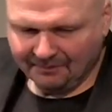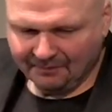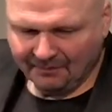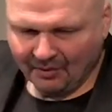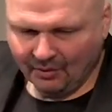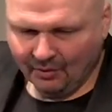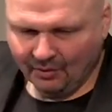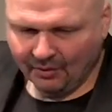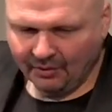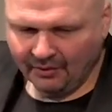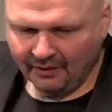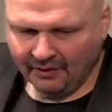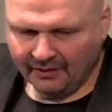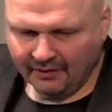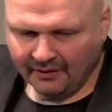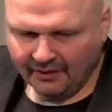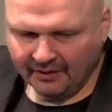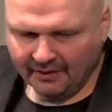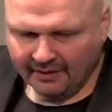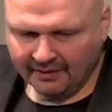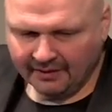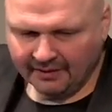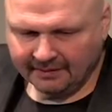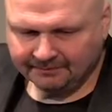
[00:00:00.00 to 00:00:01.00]
Und
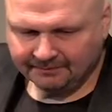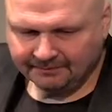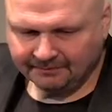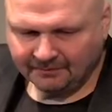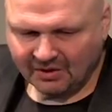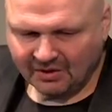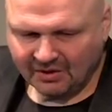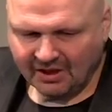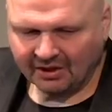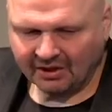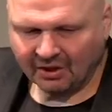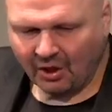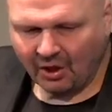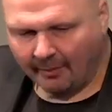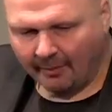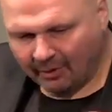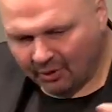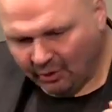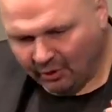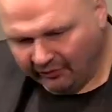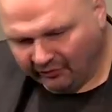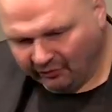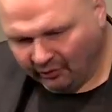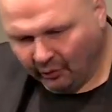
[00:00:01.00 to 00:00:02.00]
ähm, ich hatte aber
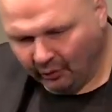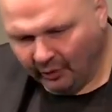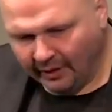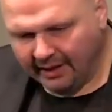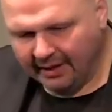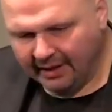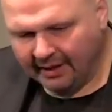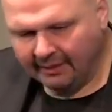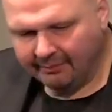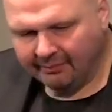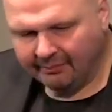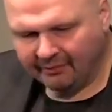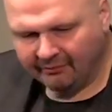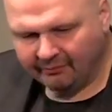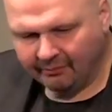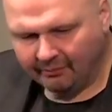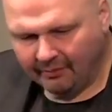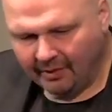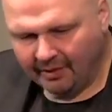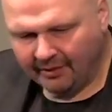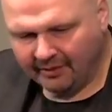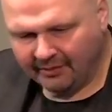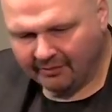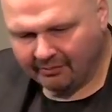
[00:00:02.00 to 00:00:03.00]
schon vorher,
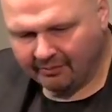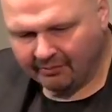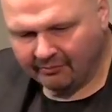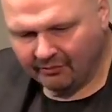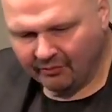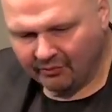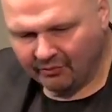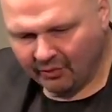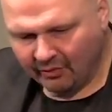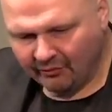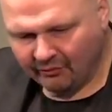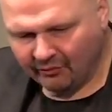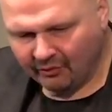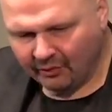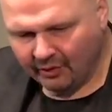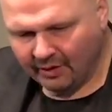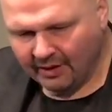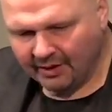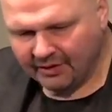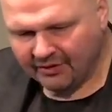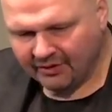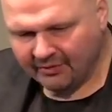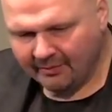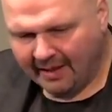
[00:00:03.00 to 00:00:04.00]
also schon
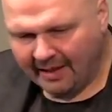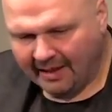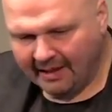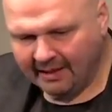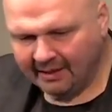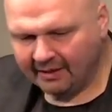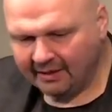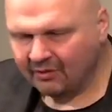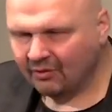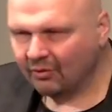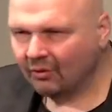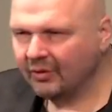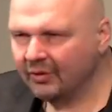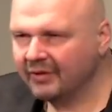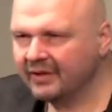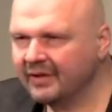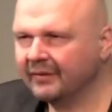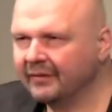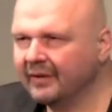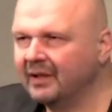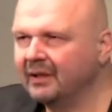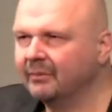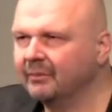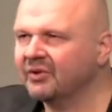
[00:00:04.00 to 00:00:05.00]
vorher zum heiligen
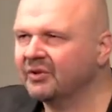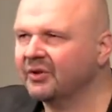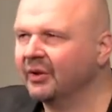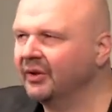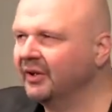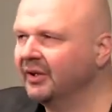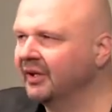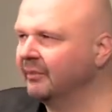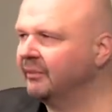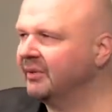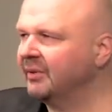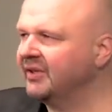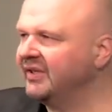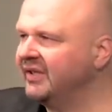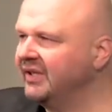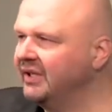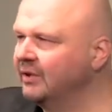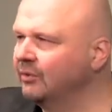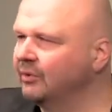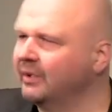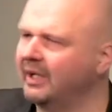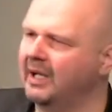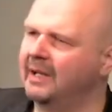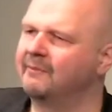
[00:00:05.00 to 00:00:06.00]
Josef eine besondere
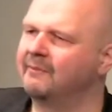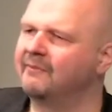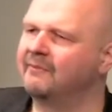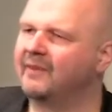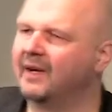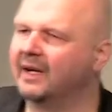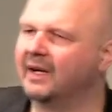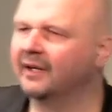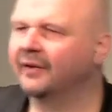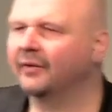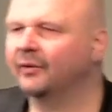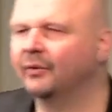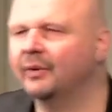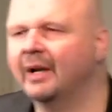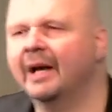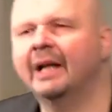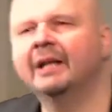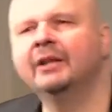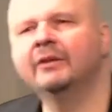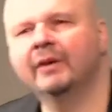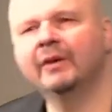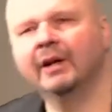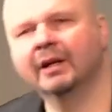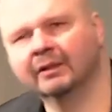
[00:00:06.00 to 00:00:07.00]
Beziehung, eben weil er so ein
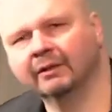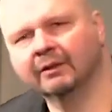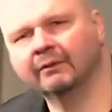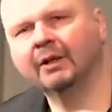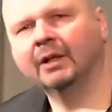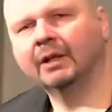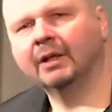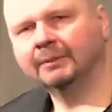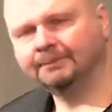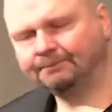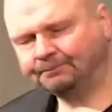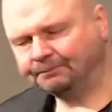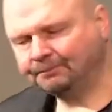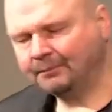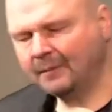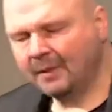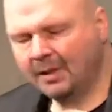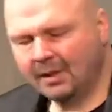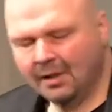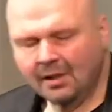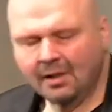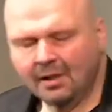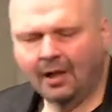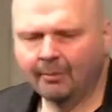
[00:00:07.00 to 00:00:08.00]
Handwerker war
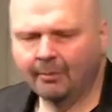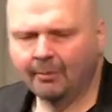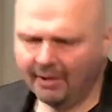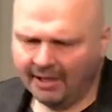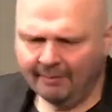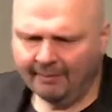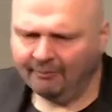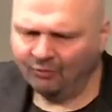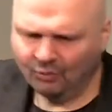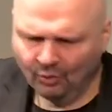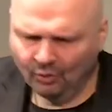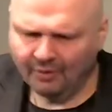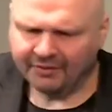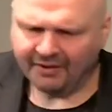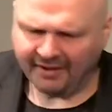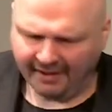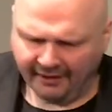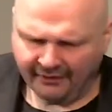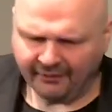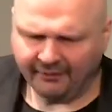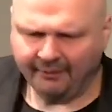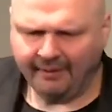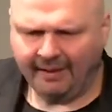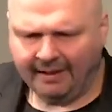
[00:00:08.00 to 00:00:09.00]
aber eben nur
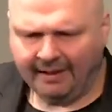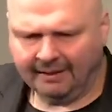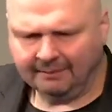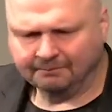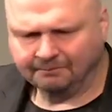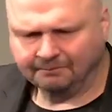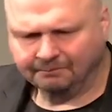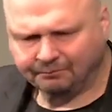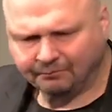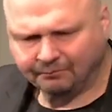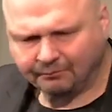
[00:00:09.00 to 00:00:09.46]
deswegen.